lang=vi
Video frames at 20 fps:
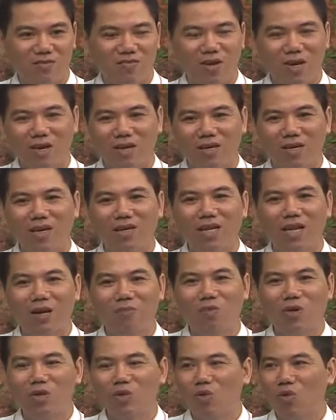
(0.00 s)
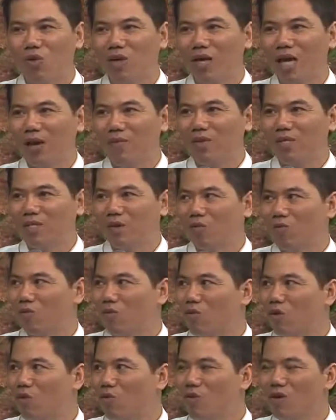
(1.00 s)
Và cần là buổi tối hai vợ
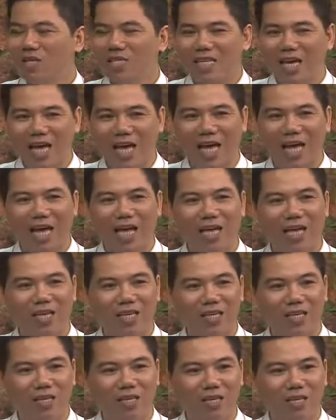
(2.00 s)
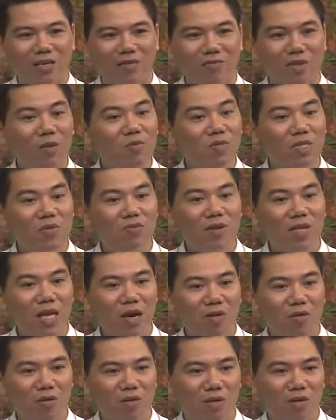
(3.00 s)
chồng ngồi uống trà, tâm sự với
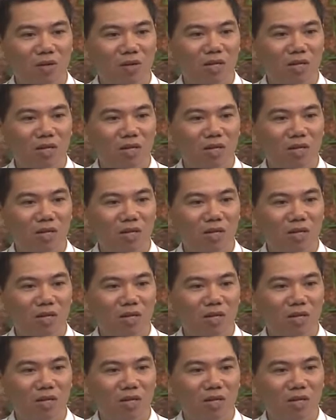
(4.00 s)
nhau.